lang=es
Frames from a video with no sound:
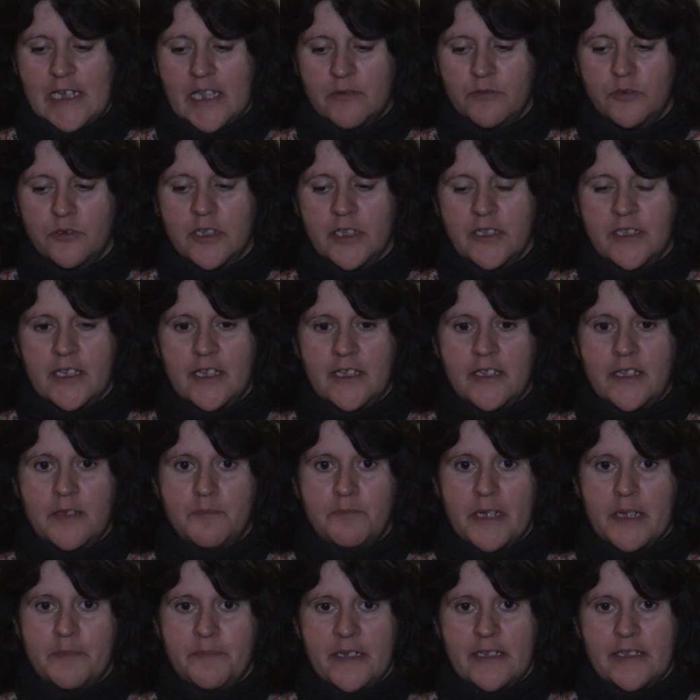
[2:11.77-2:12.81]
la búsqueda de
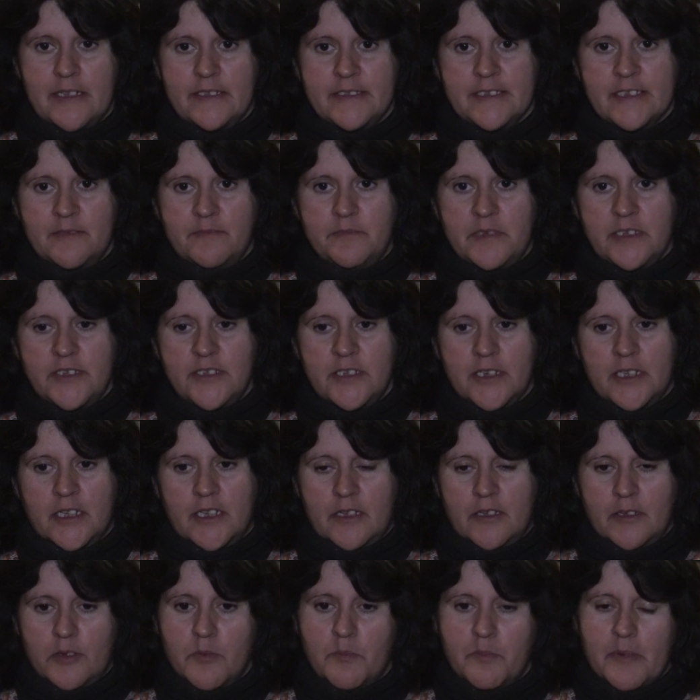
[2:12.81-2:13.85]
papa de
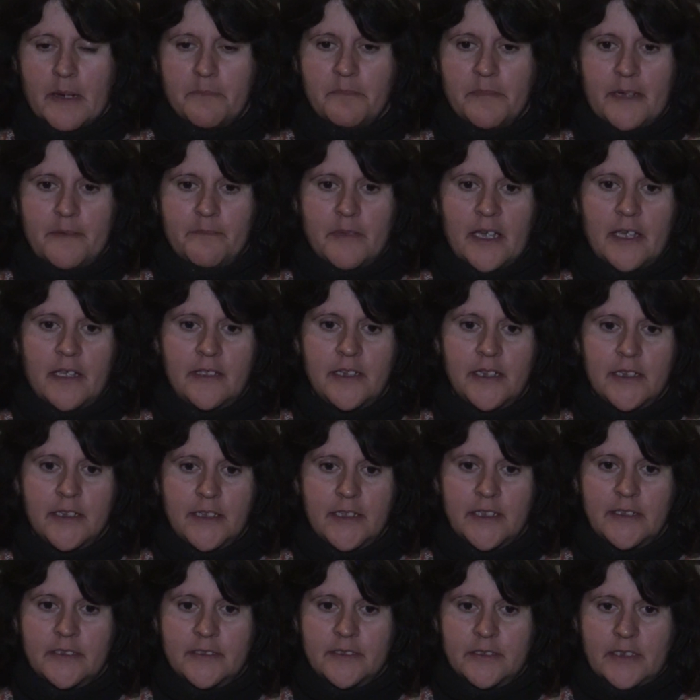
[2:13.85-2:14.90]
semilla o papa madre,
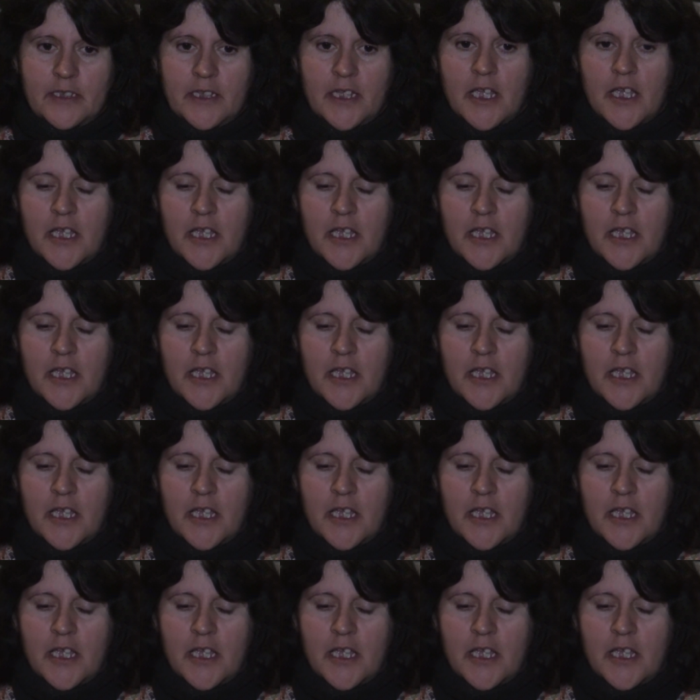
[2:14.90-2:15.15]
que es